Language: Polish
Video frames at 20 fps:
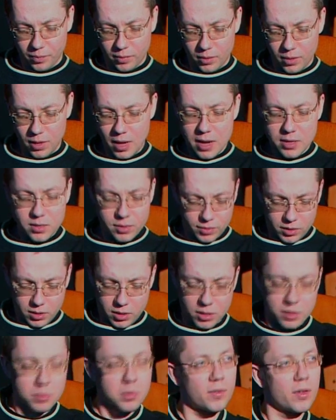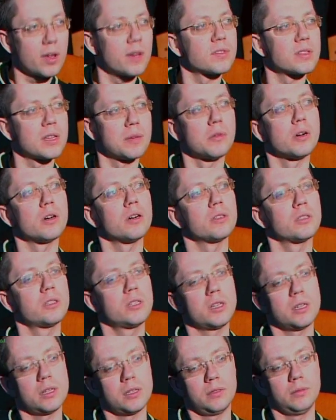I ja z nią wtedy rozmawiałem w
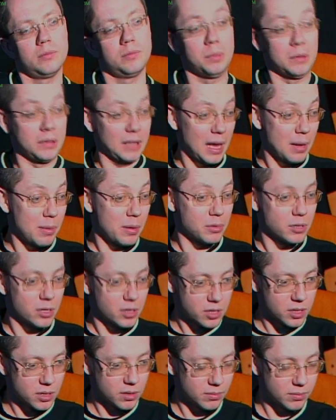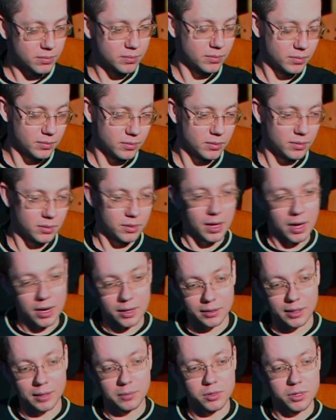samochodzie i pytałem się, czy
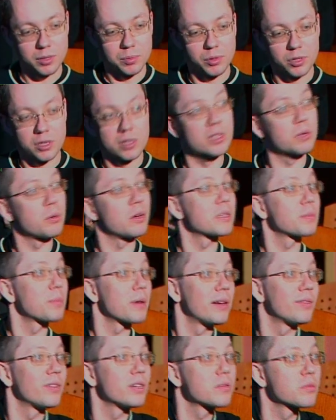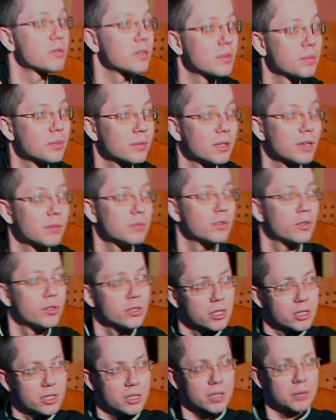jak tam, czy przyschła sprawa sprzed tam dwóch
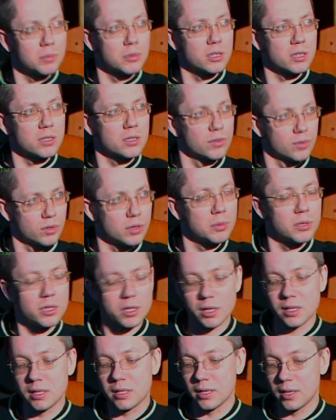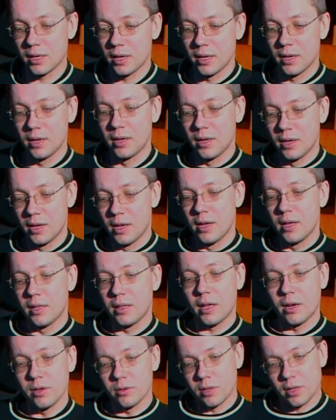czy trzech miesięcy, dwóch miesięcy.
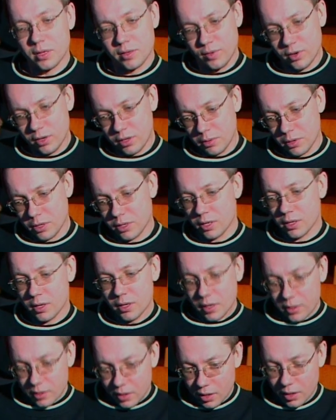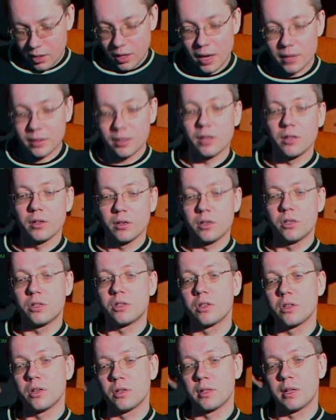No ale Zna stwierdziła, że
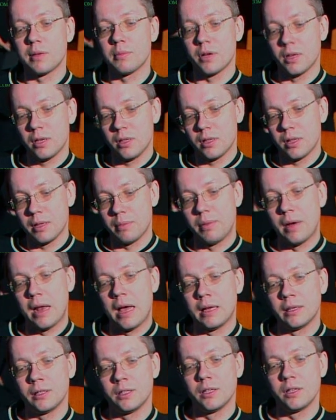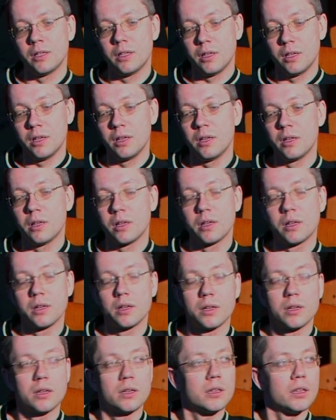kategorycznie ona ma inne plany i
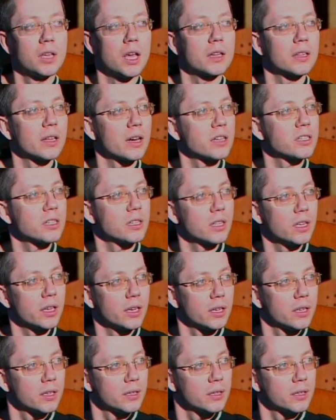jak na razie nie.